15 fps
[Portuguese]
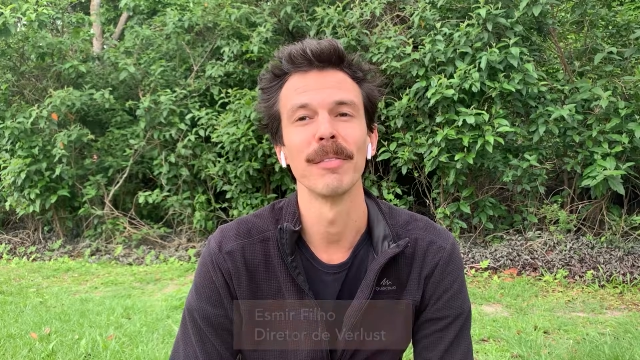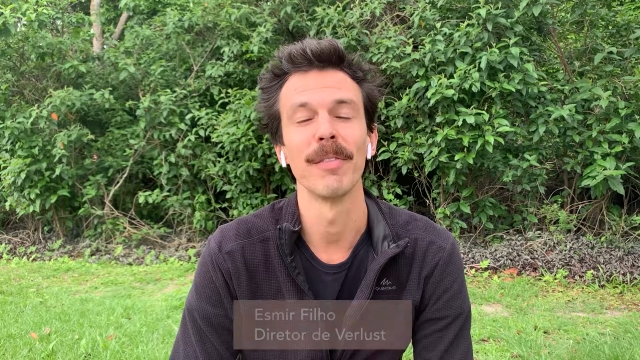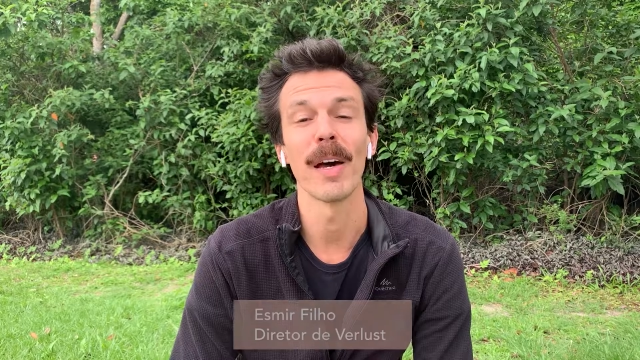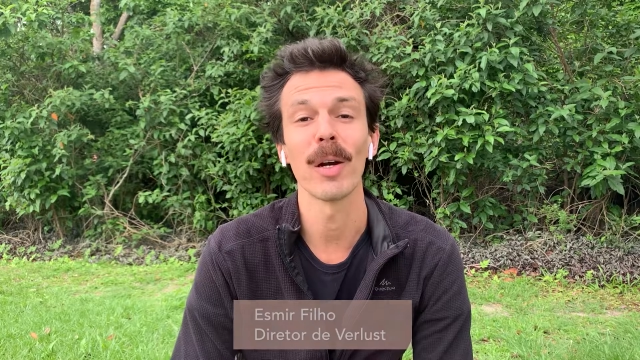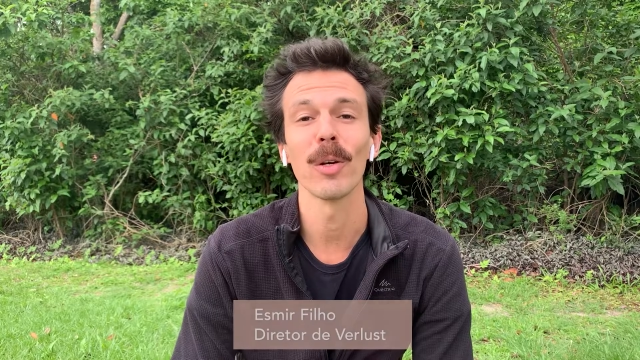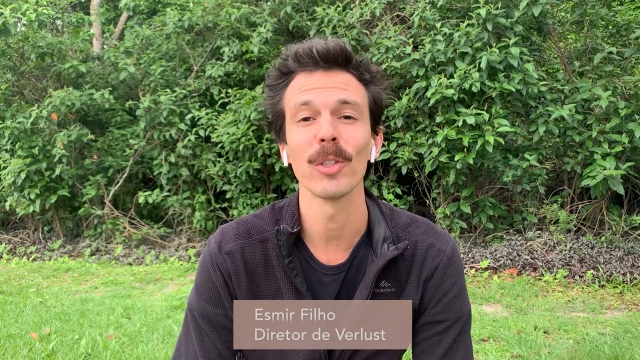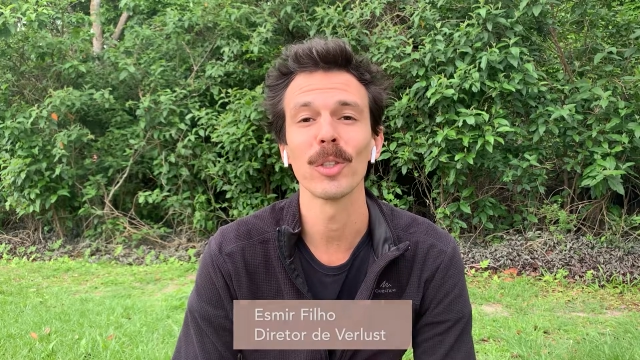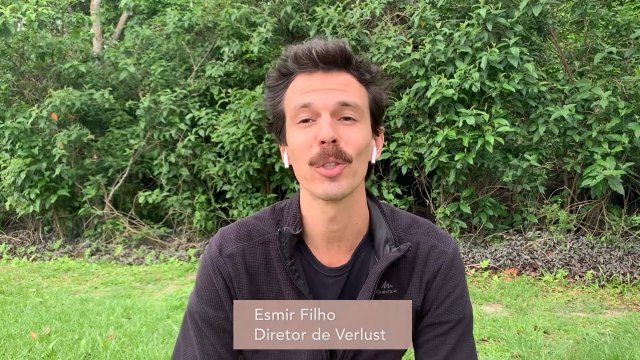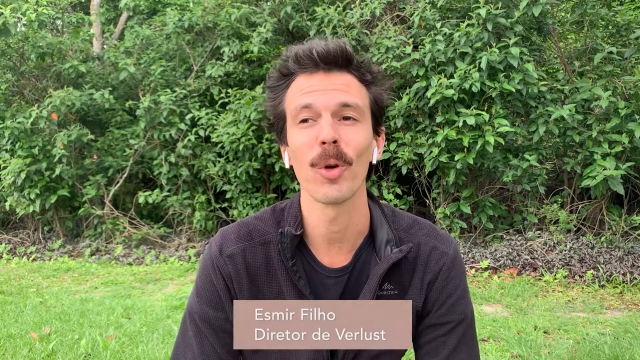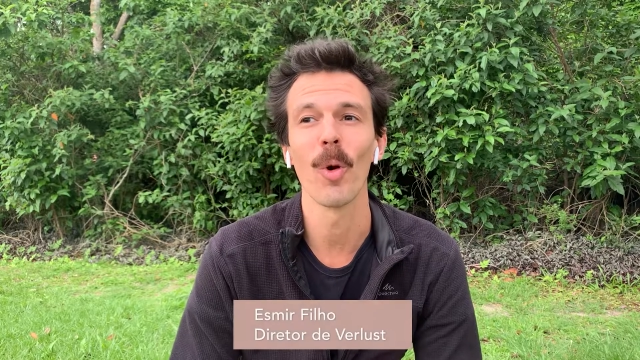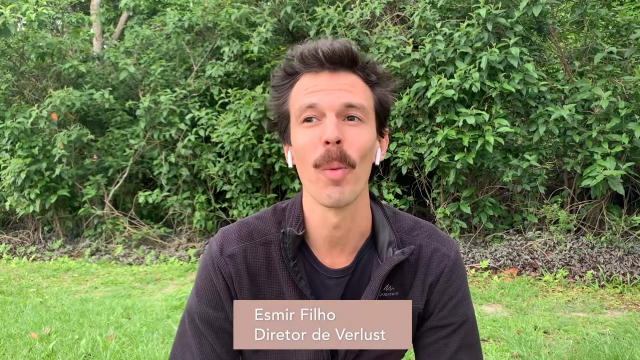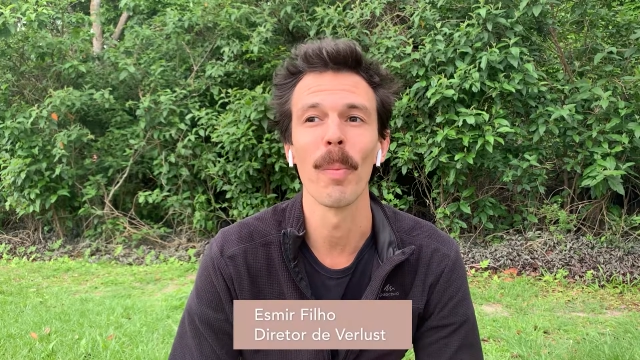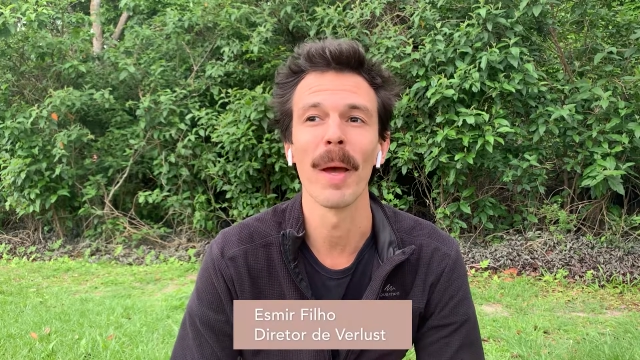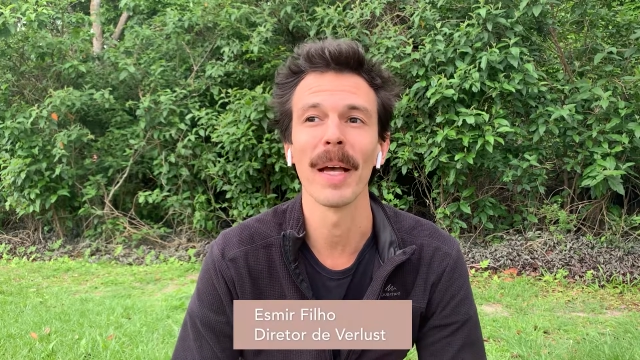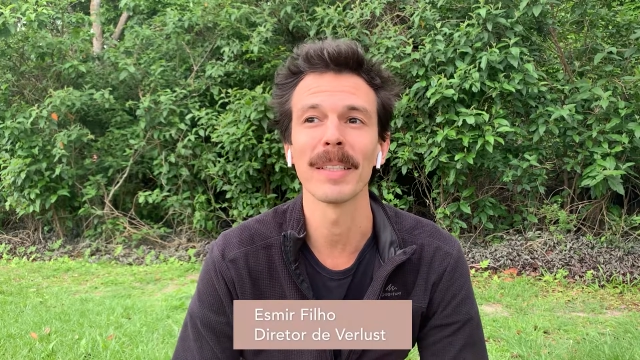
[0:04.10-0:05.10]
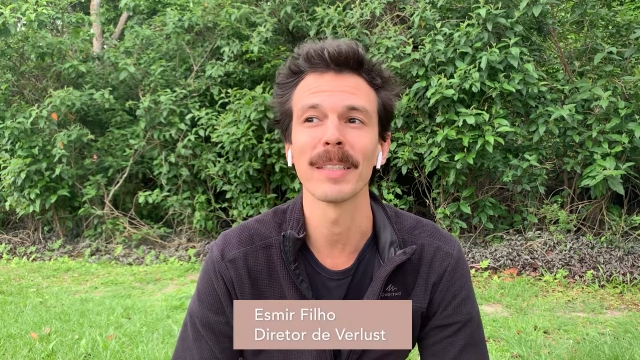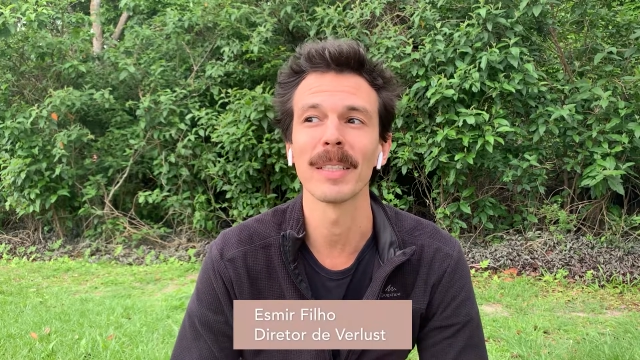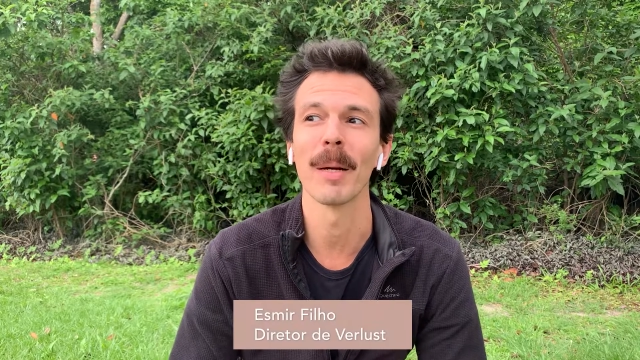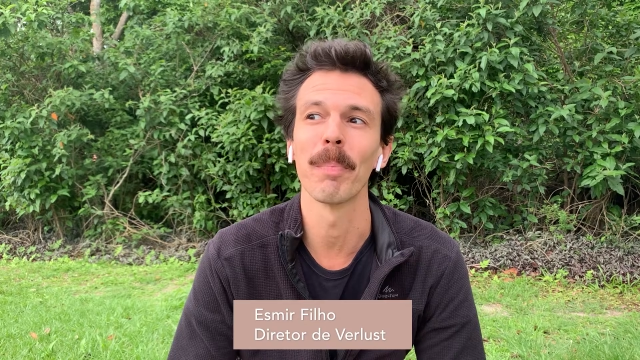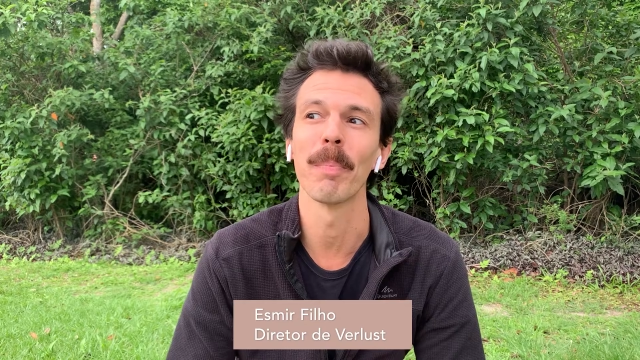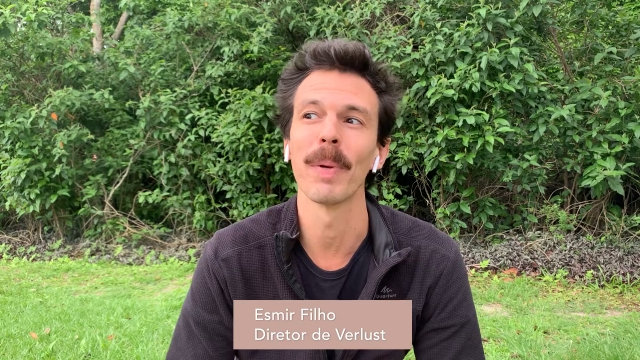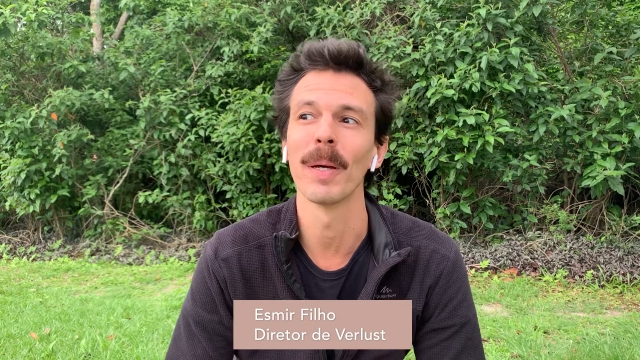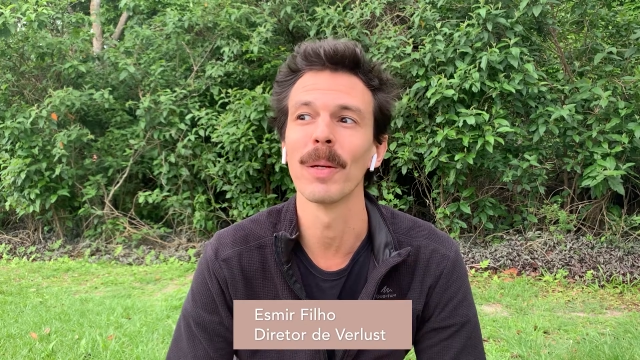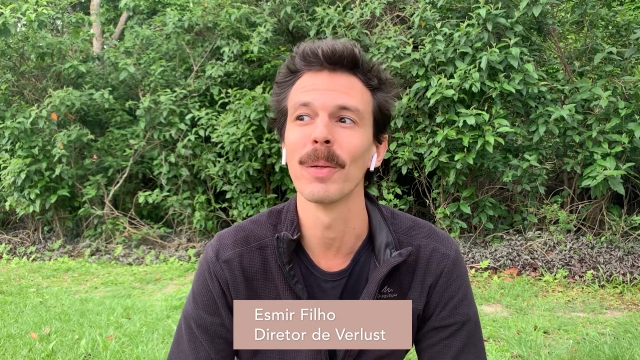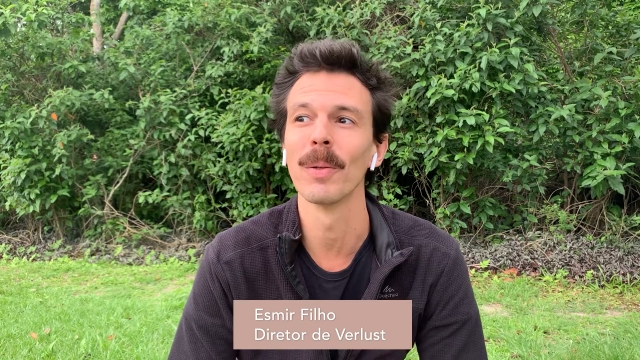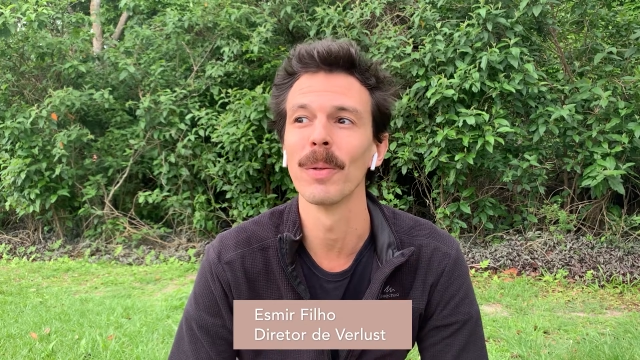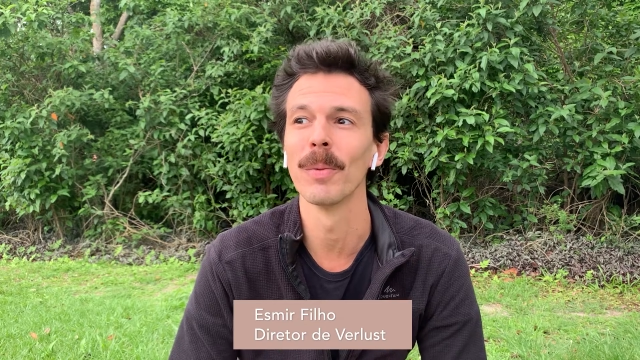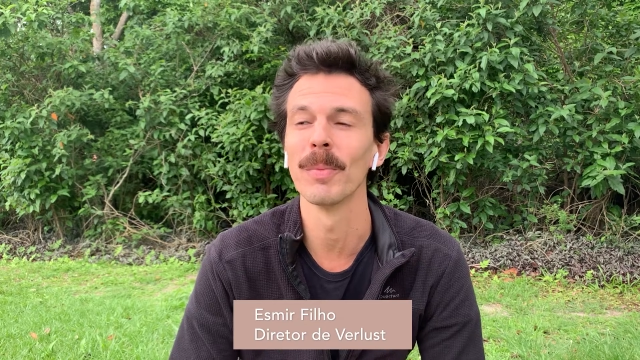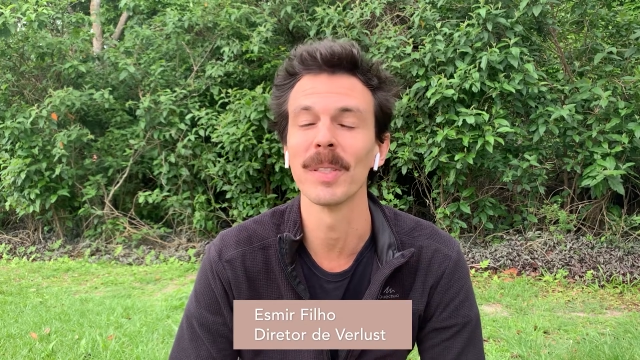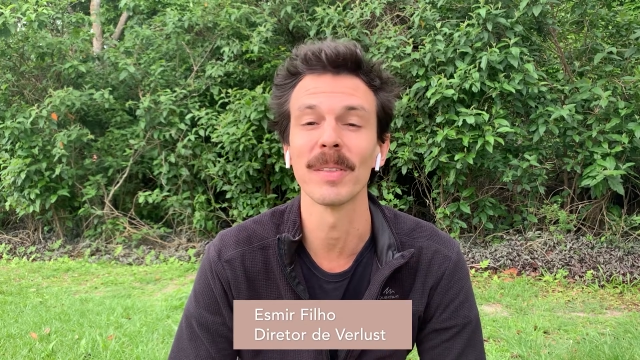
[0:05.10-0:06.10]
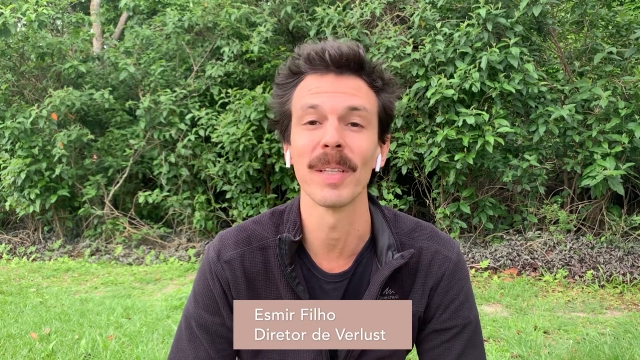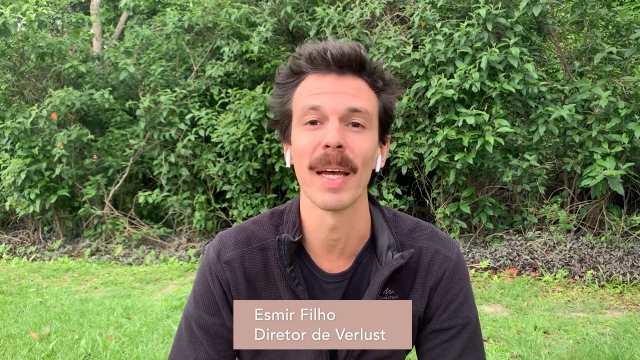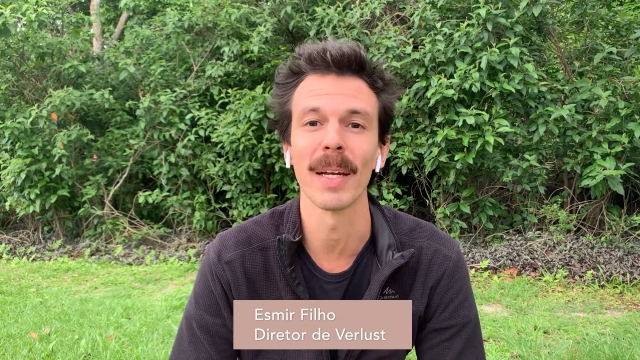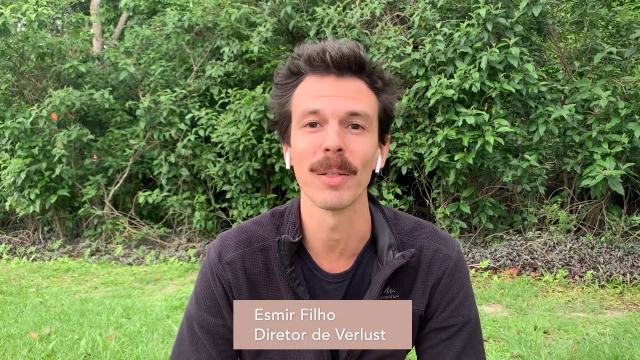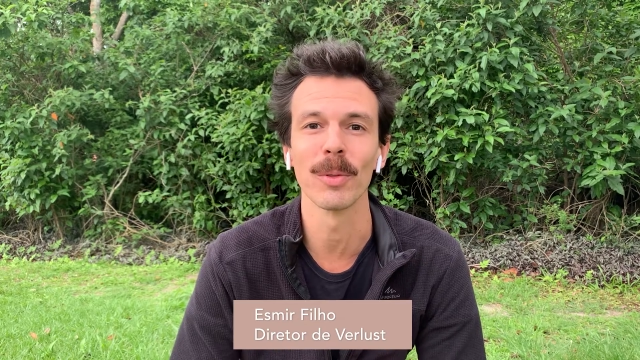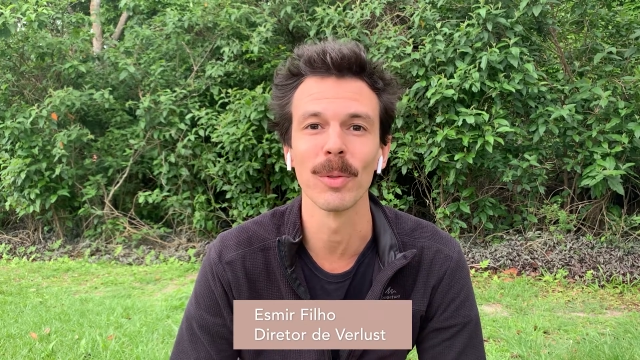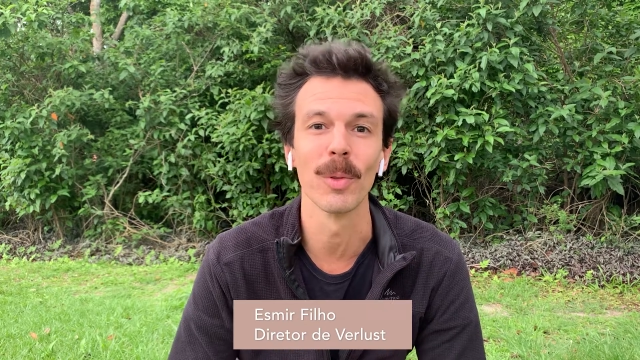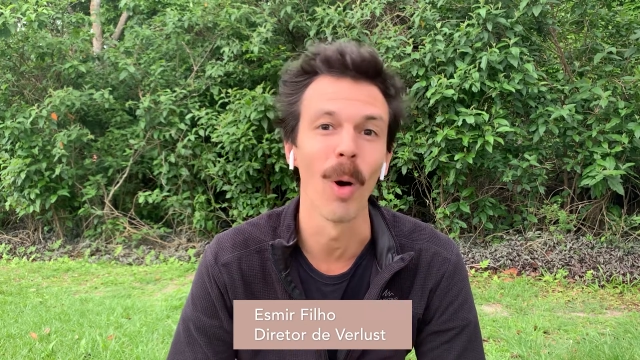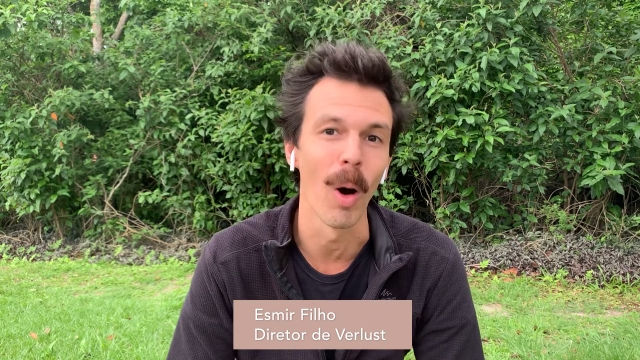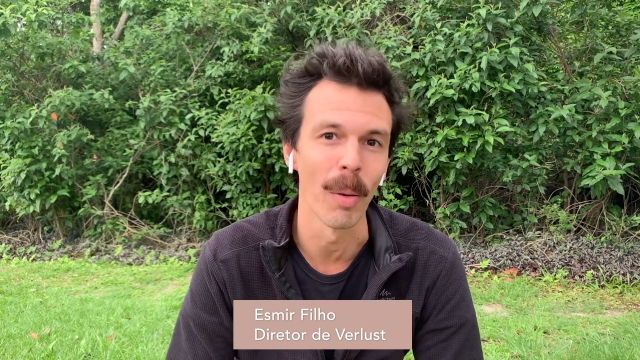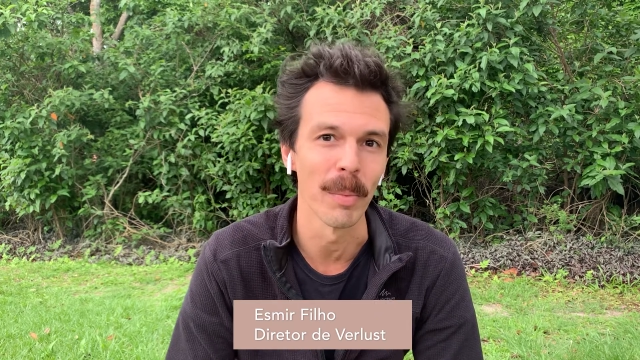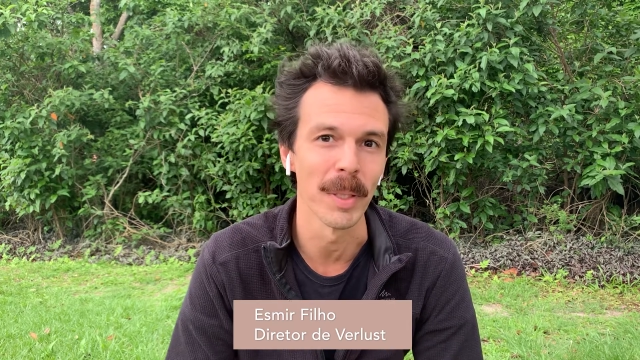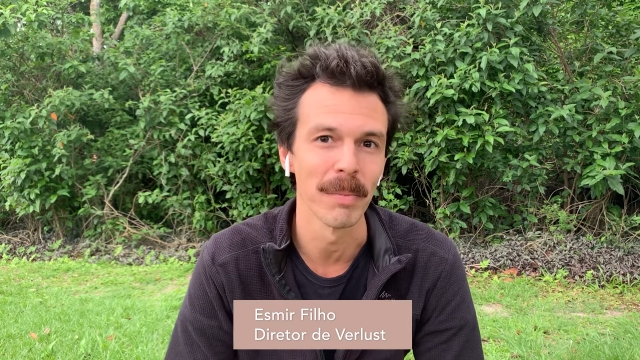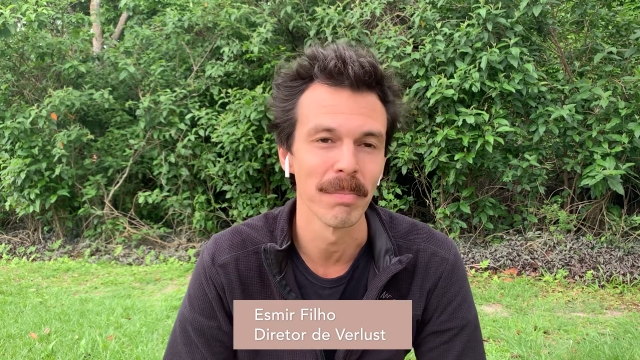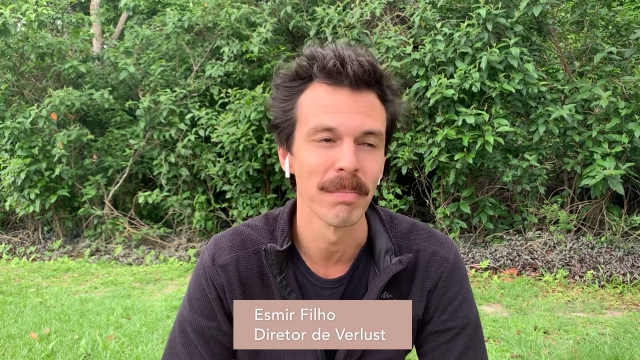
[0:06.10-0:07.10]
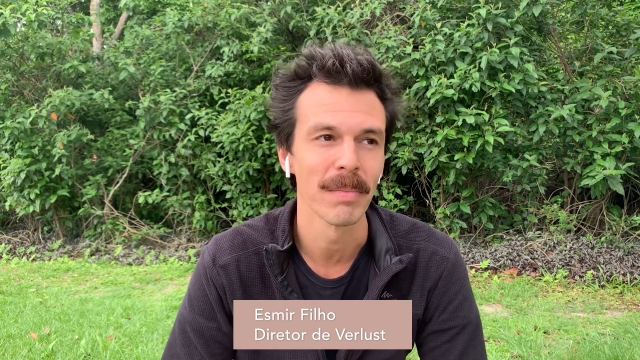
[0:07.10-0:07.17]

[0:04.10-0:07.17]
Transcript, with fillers: Verlust começa pelo mistério do nome,